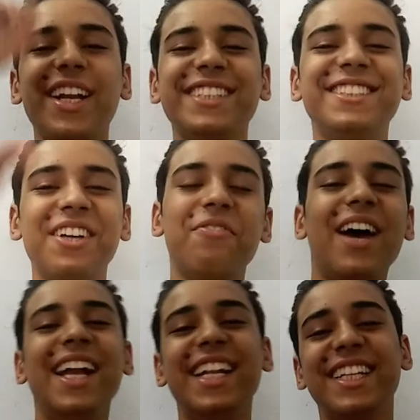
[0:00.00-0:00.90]
व्हाट इज द
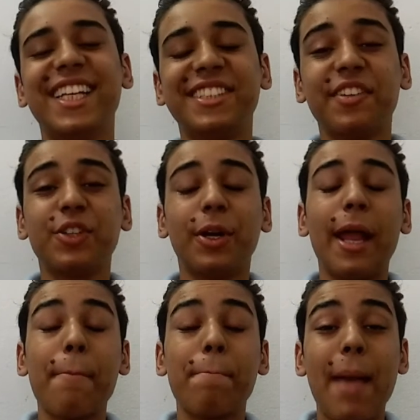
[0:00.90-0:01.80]
बाइनिंग दिस क्वेश्चन
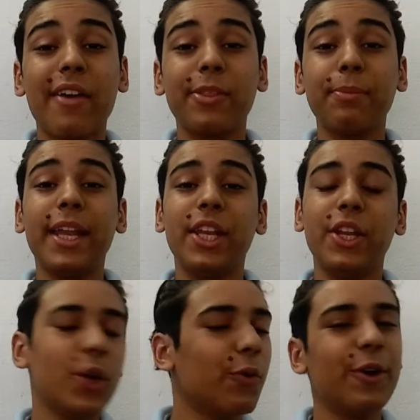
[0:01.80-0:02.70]
आई एम बैक विद माय
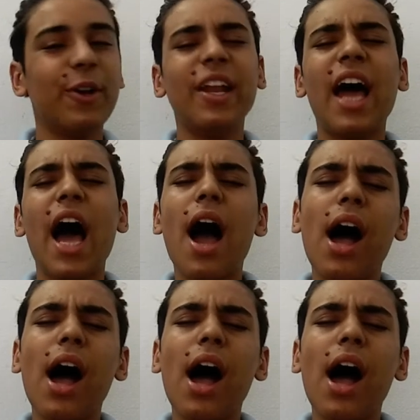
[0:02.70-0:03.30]
न्यू वीडियो एंड